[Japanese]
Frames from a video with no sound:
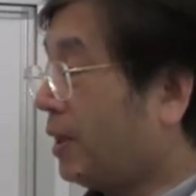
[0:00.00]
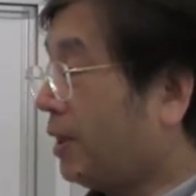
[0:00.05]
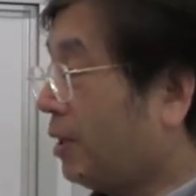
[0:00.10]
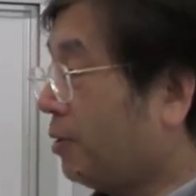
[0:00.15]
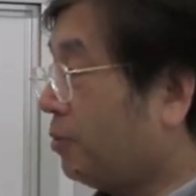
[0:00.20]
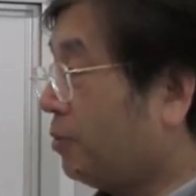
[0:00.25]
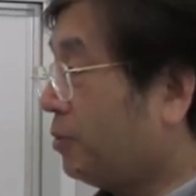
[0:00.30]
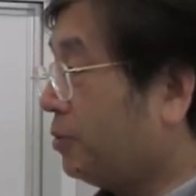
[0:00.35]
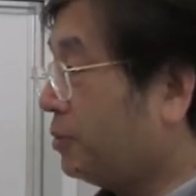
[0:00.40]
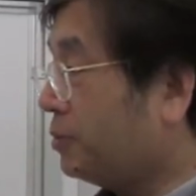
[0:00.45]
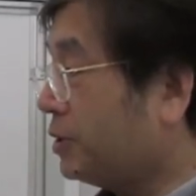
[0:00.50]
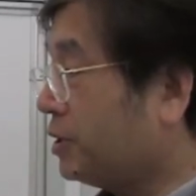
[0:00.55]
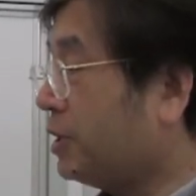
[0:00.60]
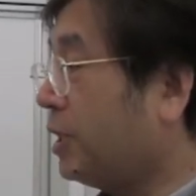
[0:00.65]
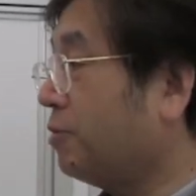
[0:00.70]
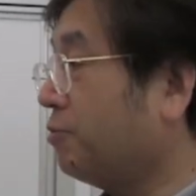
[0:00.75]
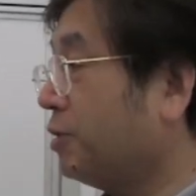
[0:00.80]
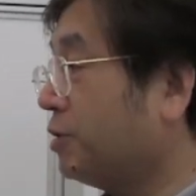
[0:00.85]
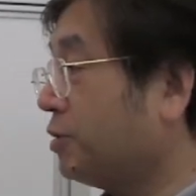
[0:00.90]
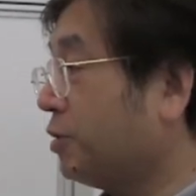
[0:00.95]
あの
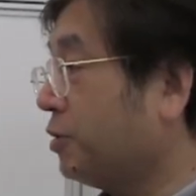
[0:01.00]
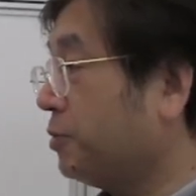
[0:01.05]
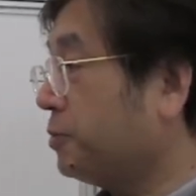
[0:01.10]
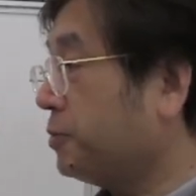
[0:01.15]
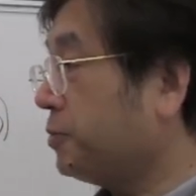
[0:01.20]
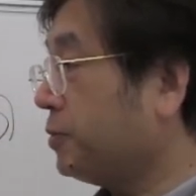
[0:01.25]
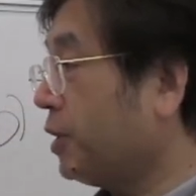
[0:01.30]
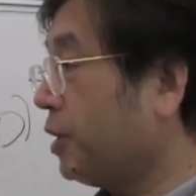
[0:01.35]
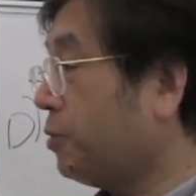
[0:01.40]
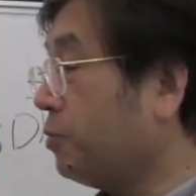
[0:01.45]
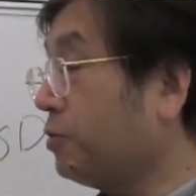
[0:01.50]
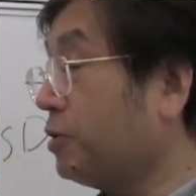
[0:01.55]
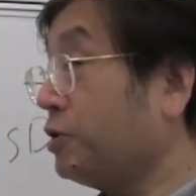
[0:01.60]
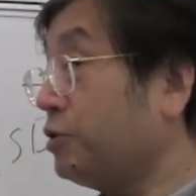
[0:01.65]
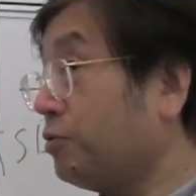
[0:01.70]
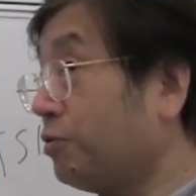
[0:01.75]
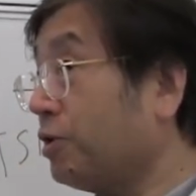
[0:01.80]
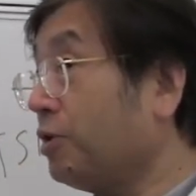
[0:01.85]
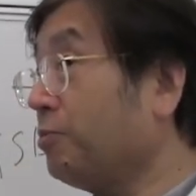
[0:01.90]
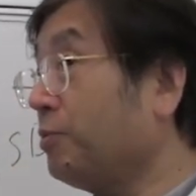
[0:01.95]
違うんですけどもだから僕
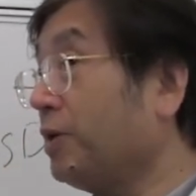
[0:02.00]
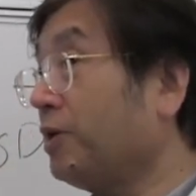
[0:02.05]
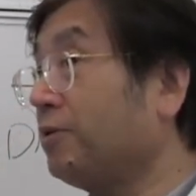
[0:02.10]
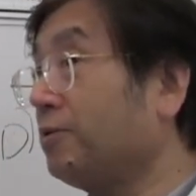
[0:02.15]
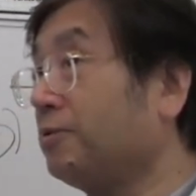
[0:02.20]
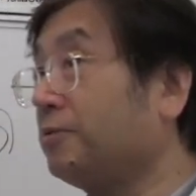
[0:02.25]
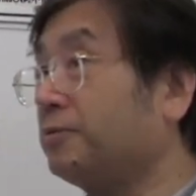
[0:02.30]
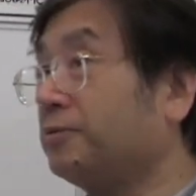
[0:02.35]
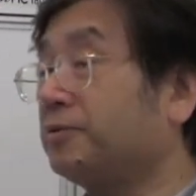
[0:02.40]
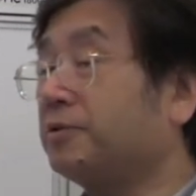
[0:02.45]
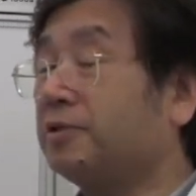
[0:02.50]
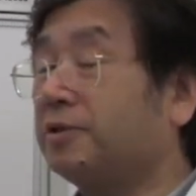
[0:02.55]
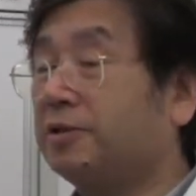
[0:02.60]
は一生懸命あの